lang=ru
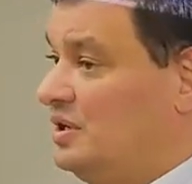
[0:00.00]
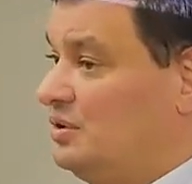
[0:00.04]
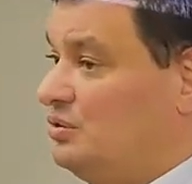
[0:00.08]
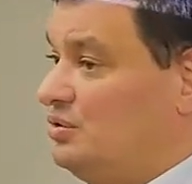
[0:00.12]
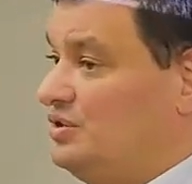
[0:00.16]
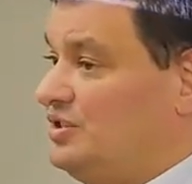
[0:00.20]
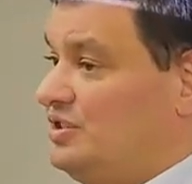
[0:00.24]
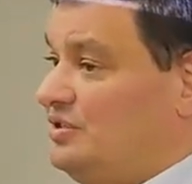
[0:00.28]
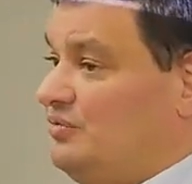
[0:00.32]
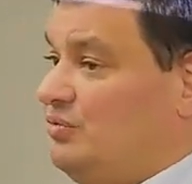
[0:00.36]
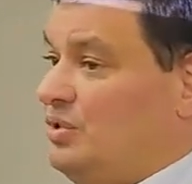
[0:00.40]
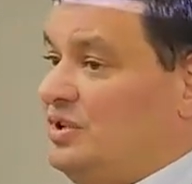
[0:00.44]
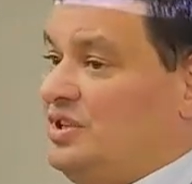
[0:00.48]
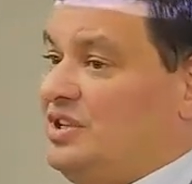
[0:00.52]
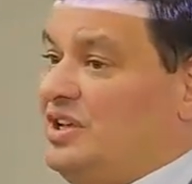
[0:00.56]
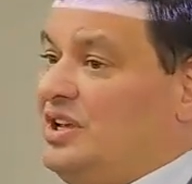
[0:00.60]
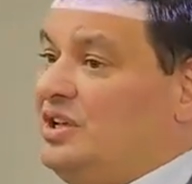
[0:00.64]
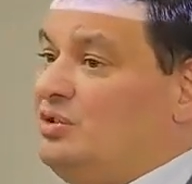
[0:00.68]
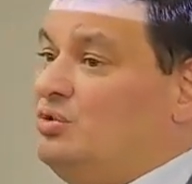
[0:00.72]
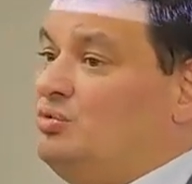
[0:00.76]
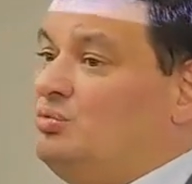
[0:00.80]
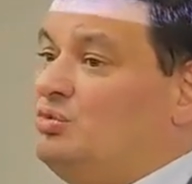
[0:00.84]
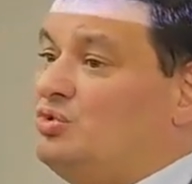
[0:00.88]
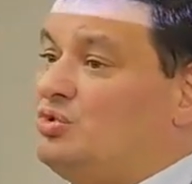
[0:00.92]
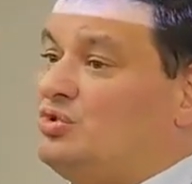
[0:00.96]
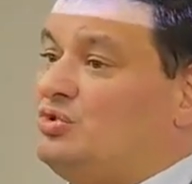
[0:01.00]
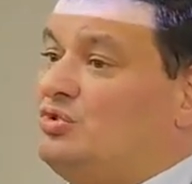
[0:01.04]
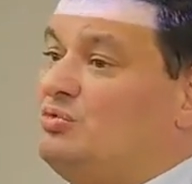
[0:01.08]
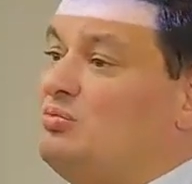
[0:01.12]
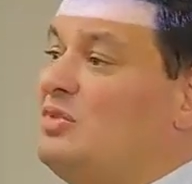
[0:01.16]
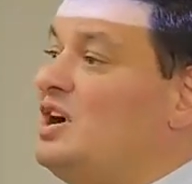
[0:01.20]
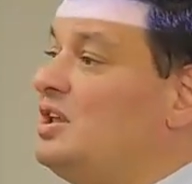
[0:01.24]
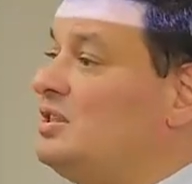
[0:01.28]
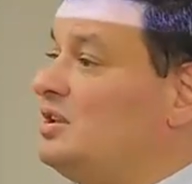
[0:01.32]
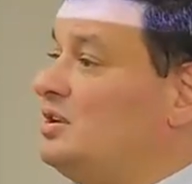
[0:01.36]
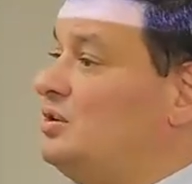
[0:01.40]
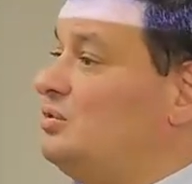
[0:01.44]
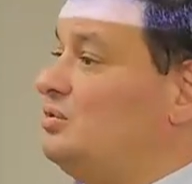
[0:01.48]
То есть сегодня я думаю, что
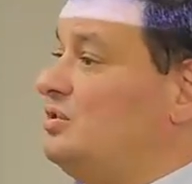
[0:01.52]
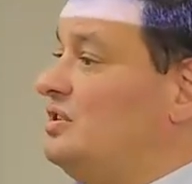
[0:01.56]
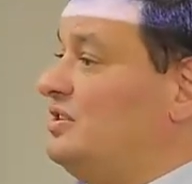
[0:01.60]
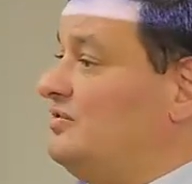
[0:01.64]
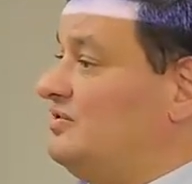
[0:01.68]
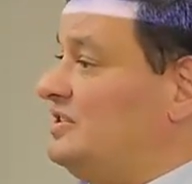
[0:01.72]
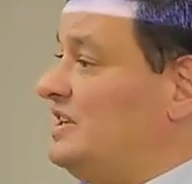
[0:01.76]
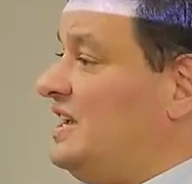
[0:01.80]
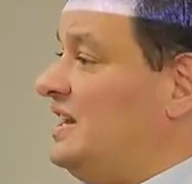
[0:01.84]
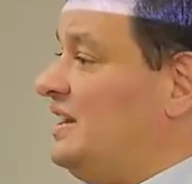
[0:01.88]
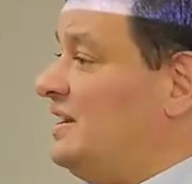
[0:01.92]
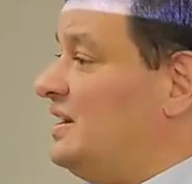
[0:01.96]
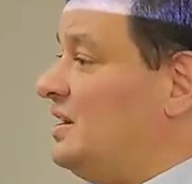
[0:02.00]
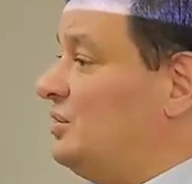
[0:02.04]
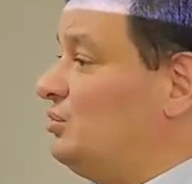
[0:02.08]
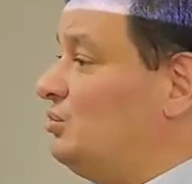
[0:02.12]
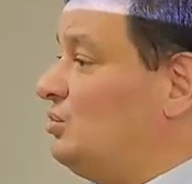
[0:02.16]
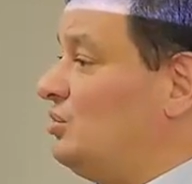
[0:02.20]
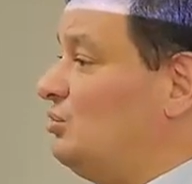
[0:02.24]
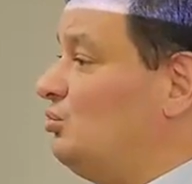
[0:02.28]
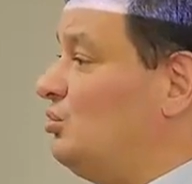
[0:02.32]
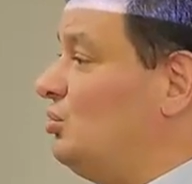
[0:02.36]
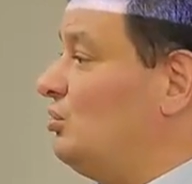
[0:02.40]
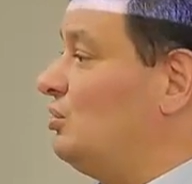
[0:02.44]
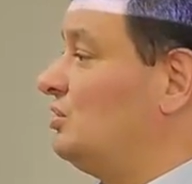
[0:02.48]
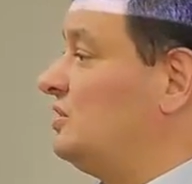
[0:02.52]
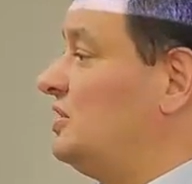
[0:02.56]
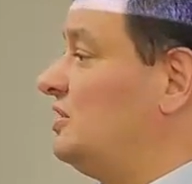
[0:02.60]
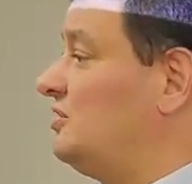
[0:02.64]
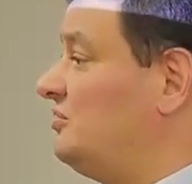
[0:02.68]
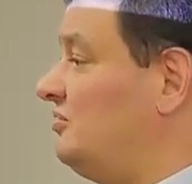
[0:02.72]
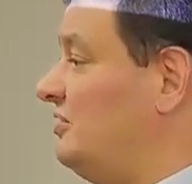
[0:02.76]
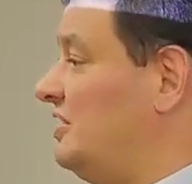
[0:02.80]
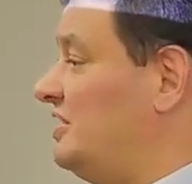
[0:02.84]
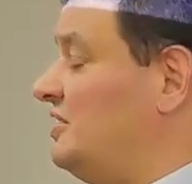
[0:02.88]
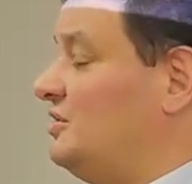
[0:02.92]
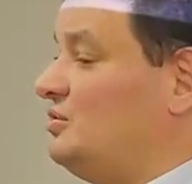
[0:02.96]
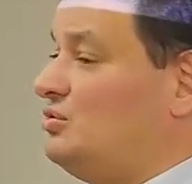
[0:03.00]
мало людей в зале, которые могут
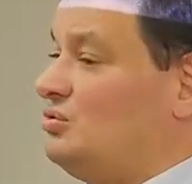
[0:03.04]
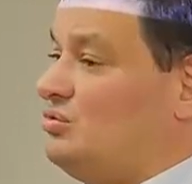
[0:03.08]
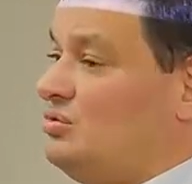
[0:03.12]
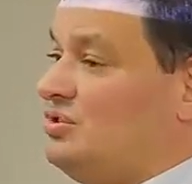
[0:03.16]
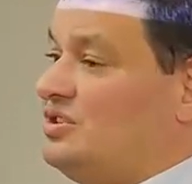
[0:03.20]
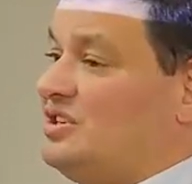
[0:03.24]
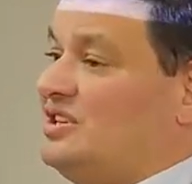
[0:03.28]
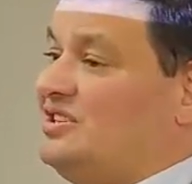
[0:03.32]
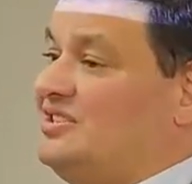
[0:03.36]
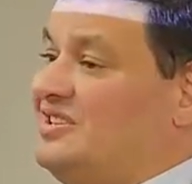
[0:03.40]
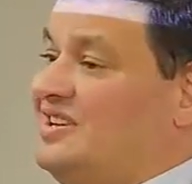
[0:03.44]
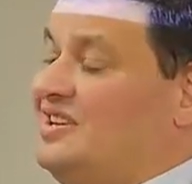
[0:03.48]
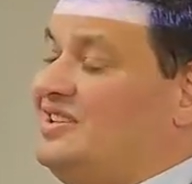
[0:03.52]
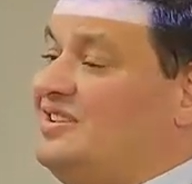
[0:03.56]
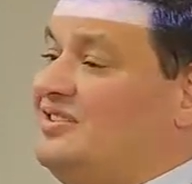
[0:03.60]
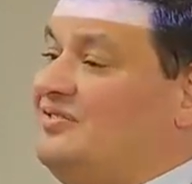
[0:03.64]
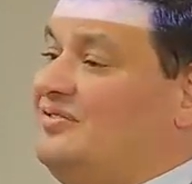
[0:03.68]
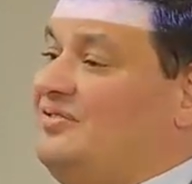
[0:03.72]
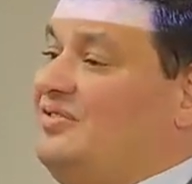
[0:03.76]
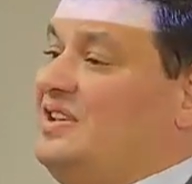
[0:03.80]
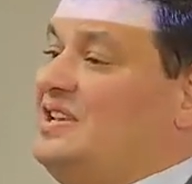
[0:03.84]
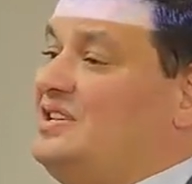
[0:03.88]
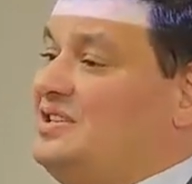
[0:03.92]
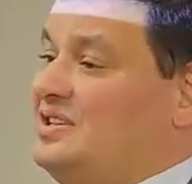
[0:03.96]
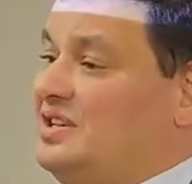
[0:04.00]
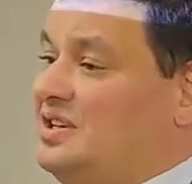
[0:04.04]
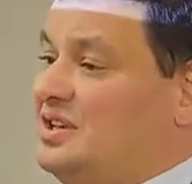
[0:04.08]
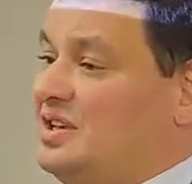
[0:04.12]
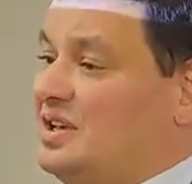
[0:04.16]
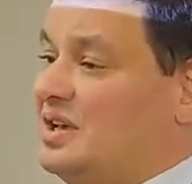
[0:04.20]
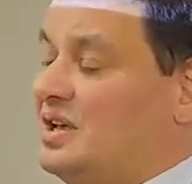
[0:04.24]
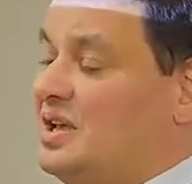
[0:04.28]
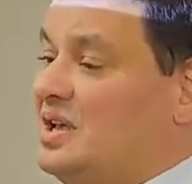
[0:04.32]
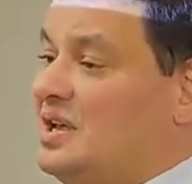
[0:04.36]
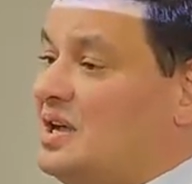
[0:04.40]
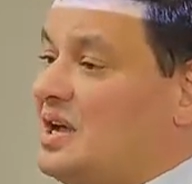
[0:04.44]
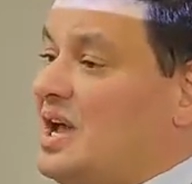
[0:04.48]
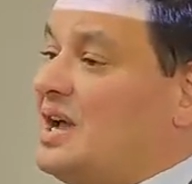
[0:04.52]
ответить с точки зрения
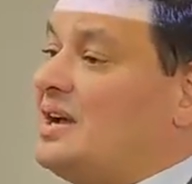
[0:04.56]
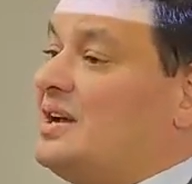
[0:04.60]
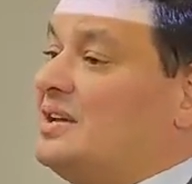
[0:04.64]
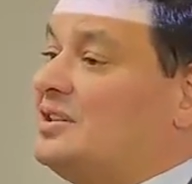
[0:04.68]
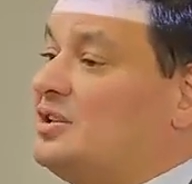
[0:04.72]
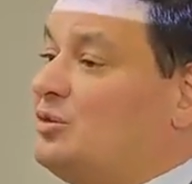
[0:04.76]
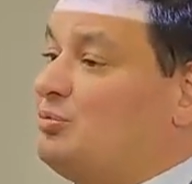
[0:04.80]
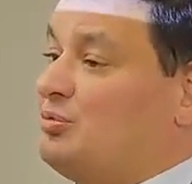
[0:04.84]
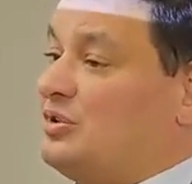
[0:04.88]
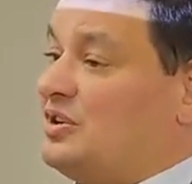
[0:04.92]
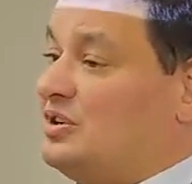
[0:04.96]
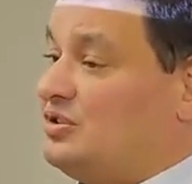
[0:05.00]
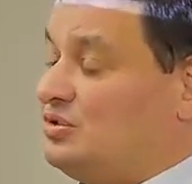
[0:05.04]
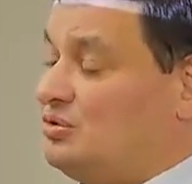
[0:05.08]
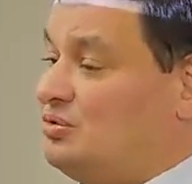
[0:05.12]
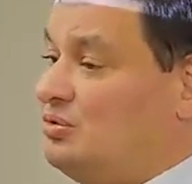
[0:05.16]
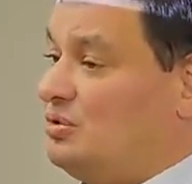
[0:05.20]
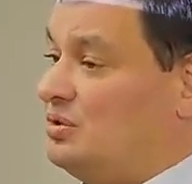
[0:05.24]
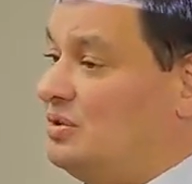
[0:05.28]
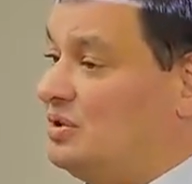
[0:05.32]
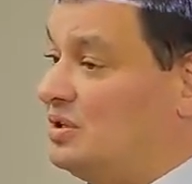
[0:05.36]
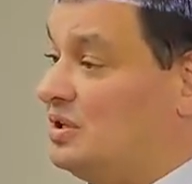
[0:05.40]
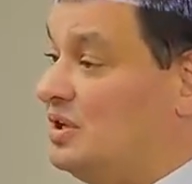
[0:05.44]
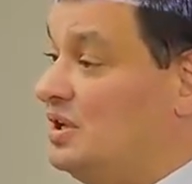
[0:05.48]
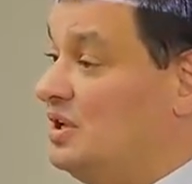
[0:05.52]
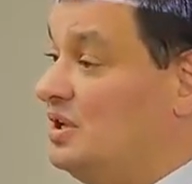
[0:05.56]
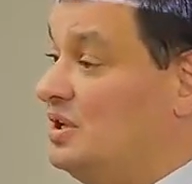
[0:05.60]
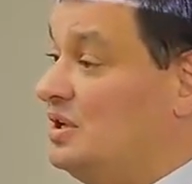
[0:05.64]
физики, как это происходит.